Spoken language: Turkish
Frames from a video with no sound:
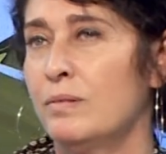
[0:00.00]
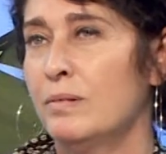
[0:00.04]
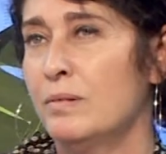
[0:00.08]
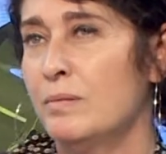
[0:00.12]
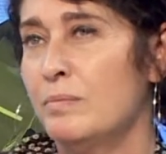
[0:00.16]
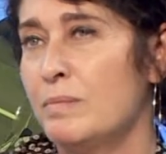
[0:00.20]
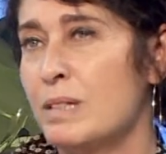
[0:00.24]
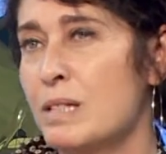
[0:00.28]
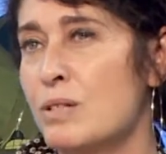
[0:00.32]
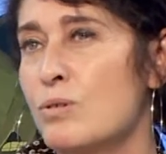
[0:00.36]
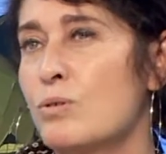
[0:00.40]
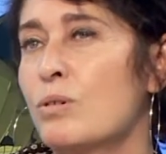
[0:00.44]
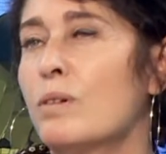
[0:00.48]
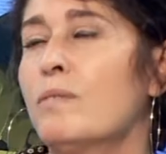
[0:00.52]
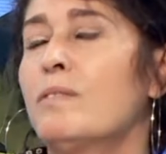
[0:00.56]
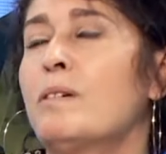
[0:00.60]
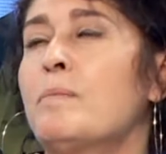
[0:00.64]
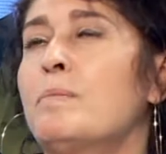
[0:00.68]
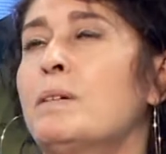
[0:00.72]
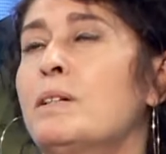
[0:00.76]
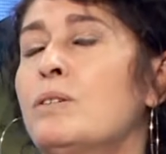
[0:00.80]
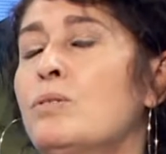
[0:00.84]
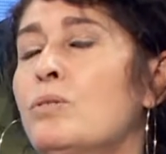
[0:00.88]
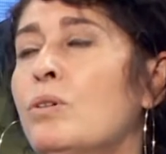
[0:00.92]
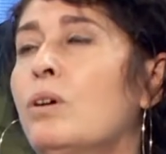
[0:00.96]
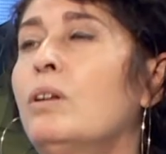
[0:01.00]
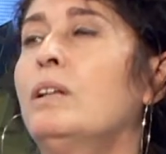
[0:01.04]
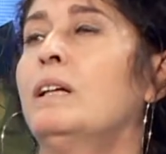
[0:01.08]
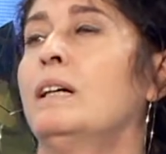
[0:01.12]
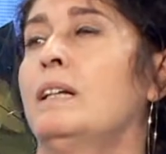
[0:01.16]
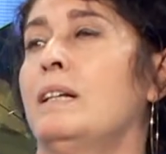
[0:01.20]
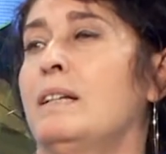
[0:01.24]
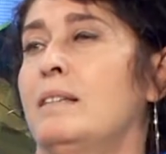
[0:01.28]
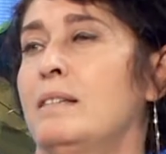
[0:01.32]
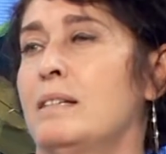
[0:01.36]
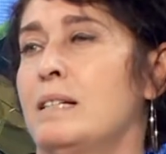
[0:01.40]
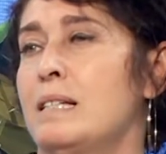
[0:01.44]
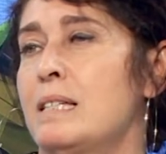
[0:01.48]
misyon ve bir yol
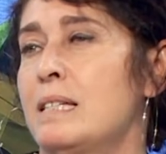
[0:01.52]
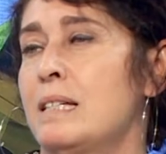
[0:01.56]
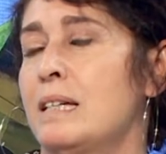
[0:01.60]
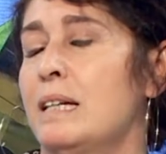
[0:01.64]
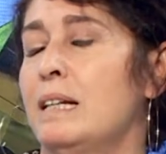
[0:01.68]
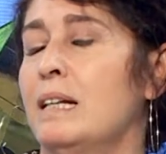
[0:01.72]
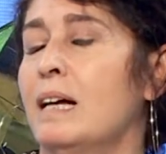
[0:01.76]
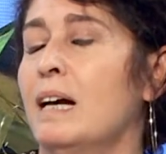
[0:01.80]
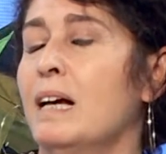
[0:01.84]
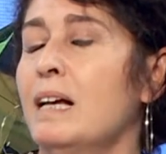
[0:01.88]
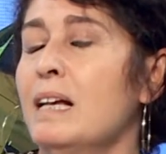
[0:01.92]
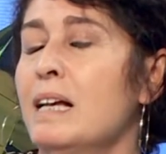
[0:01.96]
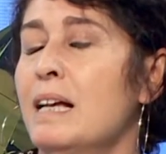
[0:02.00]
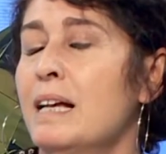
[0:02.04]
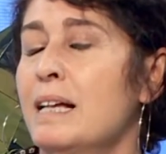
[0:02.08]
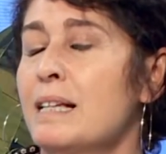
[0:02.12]
haritasıyla